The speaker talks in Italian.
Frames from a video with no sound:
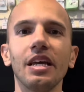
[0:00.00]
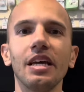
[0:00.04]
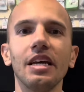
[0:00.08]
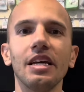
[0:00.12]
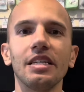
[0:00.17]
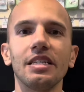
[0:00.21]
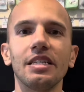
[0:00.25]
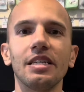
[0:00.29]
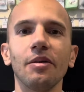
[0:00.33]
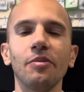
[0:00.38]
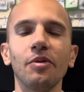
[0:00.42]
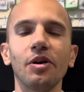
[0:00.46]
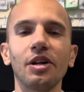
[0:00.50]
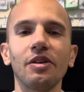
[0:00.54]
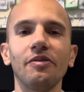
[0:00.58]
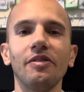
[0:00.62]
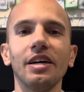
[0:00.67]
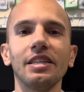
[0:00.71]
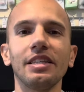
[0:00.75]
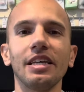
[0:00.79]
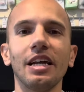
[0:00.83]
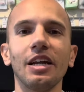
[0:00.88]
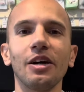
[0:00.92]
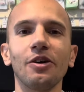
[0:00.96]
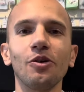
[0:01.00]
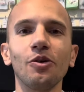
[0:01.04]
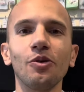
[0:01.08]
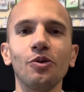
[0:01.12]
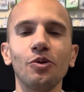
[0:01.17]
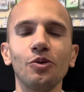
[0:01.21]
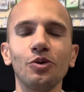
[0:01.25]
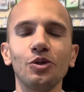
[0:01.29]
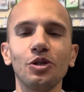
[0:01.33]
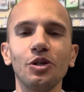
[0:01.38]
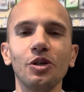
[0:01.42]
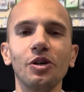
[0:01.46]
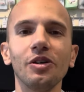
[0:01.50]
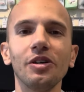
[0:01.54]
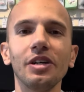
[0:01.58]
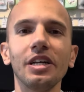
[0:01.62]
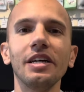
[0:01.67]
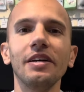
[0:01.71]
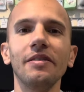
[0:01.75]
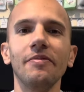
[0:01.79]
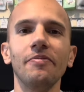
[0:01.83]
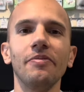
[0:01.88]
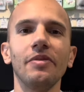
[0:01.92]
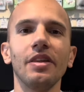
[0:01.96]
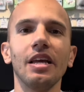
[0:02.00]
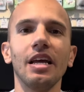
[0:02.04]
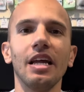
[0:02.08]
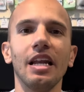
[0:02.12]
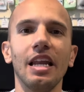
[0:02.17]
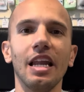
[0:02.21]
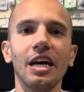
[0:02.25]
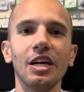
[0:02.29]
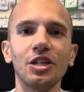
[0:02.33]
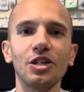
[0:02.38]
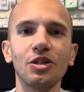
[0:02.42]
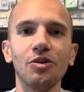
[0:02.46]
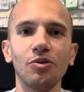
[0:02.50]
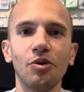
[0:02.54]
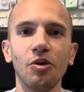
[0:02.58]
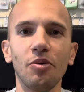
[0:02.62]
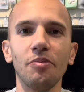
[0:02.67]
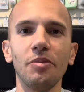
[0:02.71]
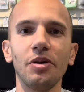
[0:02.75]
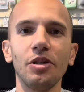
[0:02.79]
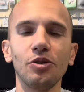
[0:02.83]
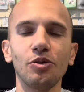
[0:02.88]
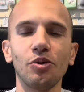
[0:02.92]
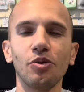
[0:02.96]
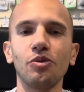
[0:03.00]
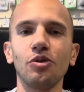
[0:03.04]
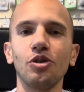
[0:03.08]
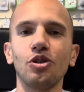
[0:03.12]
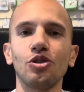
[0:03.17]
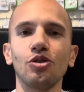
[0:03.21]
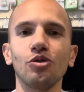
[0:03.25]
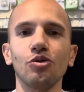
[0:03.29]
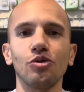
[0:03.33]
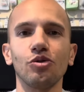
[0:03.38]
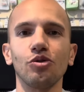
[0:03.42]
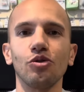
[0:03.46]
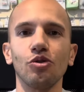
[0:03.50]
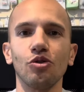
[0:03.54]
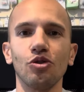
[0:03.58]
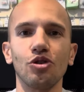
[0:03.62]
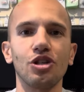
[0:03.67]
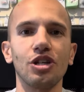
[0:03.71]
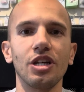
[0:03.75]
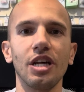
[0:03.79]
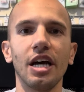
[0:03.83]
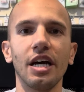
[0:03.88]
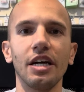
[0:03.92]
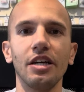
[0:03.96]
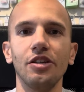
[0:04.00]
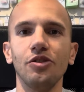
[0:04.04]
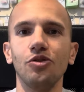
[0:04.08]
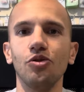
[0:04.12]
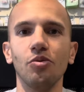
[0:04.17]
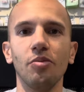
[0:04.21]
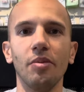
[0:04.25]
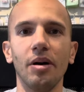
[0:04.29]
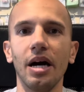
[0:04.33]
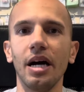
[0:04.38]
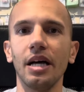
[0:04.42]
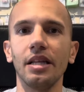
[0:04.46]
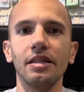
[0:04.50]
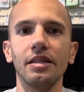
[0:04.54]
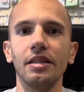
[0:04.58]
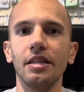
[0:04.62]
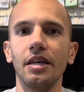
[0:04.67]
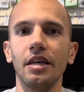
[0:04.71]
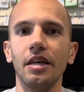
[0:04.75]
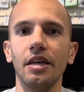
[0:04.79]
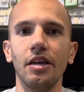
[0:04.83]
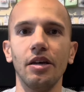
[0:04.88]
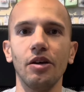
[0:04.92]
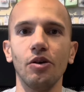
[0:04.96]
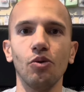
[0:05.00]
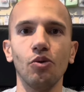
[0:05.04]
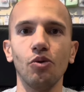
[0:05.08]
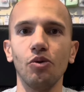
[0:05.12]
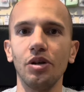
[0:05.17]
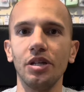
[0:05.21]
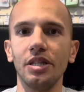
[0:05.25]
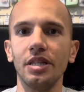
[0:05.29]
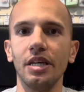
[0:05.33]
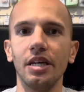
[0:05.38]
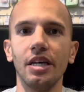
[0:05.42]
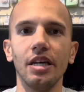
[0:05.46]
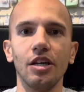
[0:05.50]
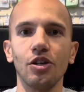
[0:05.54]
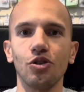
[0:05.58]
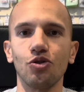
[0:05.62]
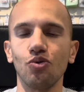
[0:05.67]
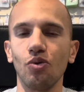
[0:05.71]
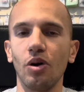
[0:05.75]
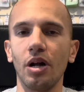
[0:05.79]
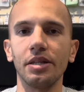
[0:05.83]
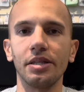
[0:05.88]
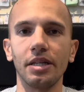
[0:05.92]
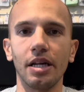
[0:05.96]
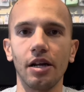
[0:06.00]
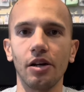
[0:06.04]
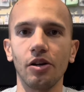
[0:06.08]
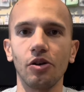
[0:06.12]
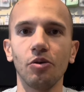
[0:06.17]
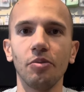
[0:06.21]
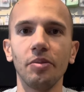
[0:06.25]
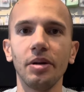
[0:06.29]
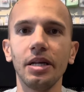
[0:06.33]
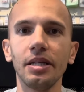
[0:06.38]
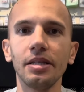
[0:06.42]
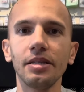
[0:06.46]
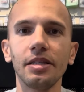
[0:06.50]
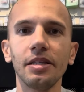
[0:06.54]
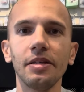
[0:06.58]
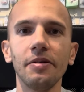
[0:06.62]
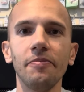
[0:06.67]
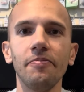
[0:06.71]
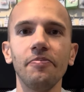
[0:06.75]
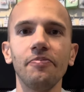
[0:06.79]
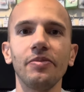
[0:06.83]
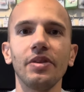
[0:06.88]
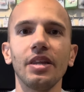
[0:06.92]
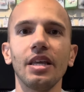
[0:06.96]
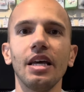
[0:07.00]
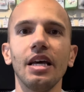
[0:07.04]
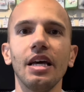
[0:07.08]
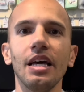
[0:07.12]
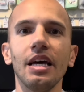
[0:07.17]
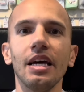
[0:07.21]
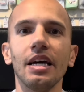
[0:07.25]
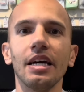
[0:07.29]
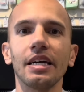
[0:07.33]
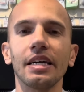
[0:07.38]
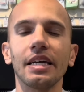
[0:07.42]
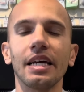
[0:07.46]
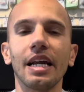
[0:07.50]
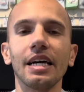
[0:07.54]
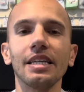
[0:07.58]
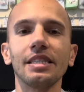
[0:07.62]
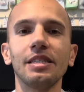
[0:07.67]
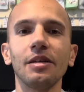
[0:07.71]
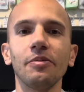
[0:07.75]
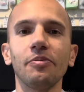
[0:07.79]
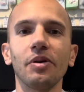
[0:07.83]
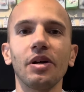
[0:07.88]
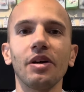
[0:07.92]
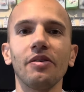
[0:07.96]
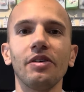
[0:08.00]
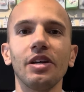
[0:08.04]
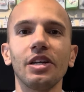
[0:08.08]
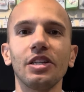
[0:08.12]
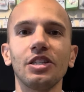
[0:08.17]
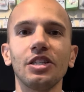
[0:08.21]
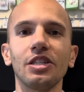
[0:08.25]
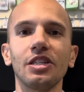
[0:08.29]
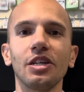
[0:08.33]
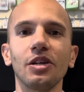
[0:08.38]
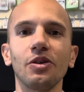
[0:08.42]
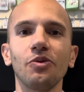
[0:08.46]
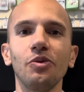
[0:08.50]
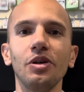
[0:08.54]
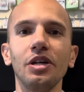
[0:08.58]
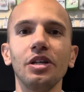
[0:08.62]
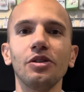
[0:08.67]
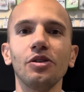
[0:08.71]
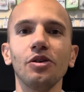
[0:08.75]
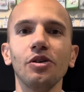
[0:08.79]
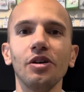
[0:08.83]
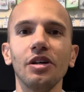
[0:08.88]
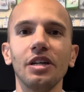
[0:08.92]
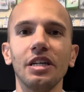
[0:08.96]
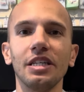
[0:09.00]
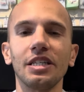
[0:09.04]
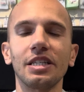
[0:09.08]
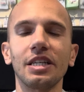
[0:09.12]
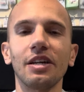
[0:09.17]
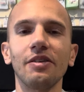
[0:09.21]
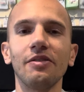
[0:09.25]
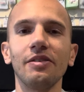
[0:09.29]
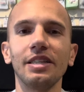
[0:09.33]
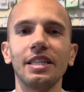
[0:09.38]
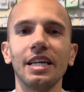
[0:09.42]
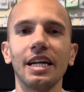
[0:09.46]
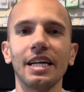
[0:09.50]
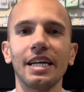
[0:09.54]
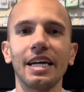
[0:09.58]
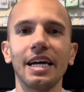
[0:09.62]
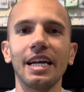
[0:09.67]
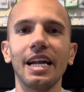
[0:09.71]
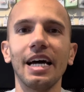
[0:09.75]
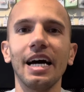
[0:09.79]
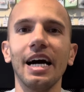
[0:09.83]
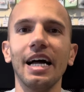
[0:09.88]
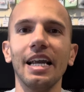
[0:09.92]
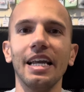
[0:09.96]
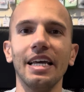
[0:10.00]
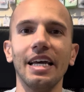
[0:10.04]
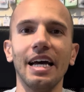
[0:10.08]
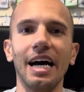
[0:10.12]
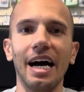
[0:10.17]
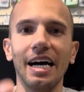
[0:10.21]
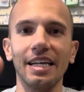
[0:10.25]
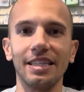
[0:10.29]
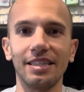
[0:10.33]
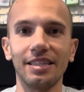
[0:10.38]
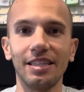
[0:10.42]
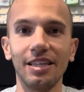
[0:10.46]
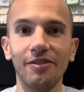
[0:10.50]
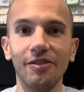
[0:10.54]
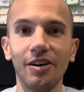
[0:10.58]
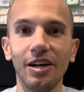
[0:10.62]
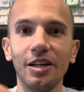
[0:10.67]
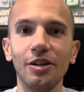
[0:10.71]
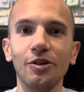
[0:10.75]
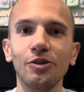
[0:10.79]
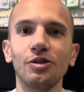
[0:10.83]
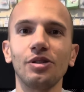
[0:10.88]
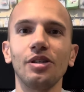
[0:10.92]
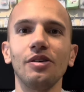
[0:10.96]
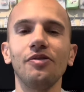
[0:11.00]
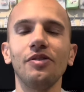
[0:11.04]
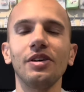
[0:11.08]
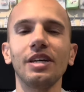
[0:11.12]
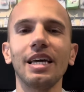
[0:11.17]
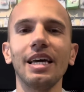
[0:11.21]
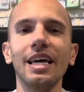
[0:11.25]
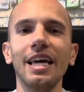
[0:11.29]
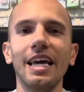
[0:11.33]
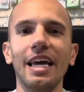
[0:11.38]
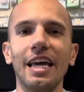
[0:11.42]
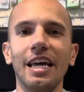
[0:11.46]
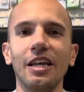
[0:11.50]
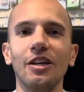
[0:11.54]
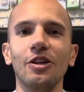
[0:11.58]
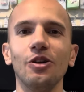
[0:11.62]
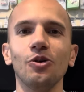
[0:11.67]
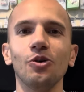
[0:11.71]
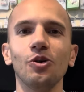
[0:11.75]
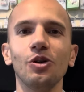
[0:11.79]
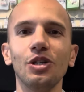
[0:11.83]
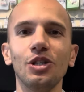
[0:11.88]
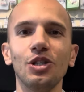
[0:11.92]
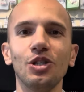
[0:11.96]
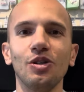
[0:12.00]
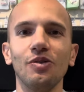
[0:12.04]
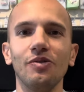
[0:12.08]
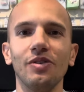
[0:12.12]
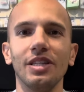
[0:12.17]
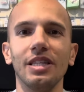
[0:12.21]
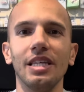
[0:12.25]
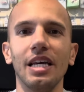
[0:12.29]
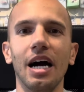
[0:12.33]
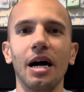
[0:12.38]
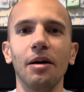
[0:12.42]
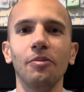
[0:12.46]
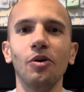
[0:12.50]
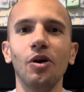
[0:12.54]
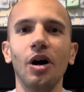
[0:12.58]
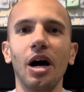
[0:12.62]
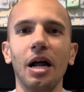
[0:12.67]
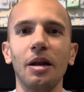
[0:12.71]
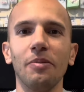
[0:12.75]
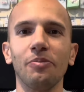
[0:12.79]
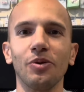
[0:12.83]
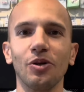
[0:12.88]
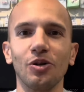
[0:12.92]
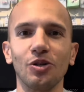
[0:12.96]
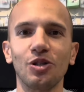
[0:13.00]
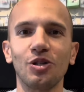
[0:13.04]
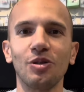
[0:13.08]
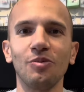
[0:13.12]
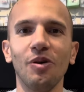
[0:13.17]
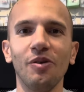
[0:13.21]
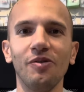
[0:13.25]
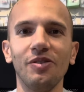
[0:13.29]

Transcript: siamo arrivati alla conclusione. Lascia un commento qui sotto se hai domande o idee su altri argomenti. Grazie per averci seguito, iscriviti al canale, attiva le notifiche e noi ci vediamo al prossimo